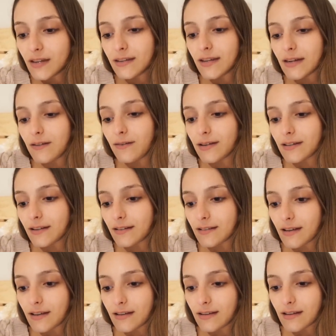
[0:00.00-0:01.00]
Tiene
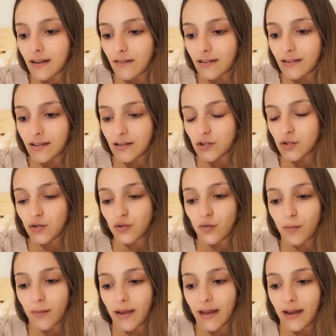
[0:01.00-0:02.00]
bastantes entrevistas
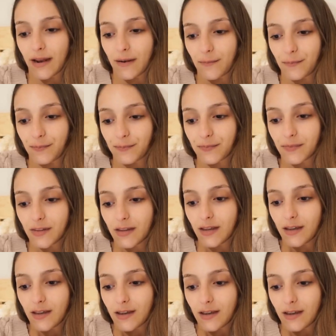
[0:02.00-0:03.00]
súper,
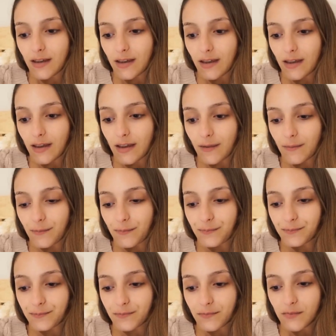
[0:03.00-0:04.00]

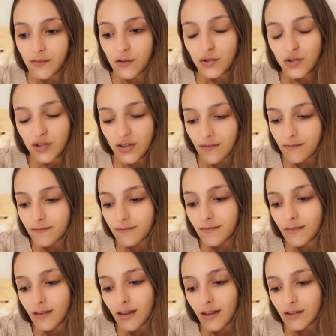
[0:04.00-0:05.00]
em, no sé,
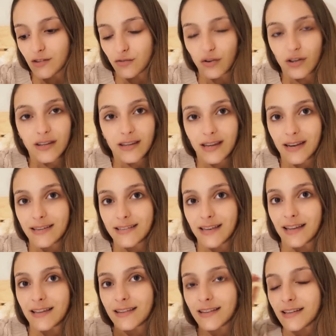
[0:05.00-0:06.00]
que son
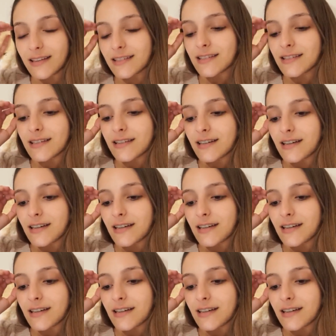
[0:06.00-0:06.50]
interesantes,